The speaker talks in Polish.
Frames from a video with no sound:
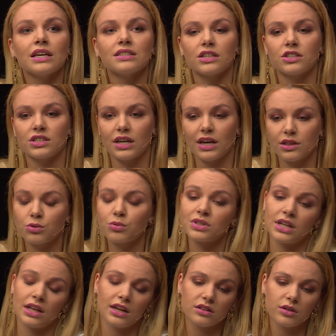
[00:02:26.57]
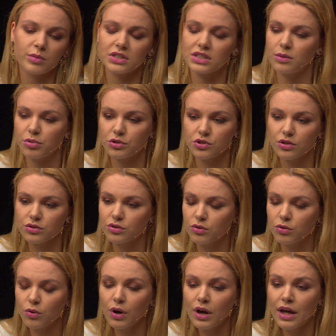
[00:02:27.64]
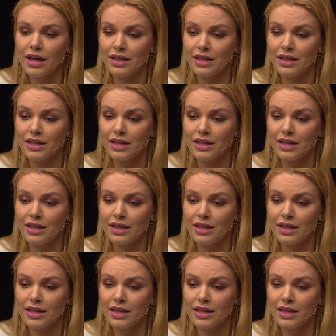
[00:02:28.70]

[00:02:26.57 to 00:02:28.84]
jest aż taka trudna, natomiast na początku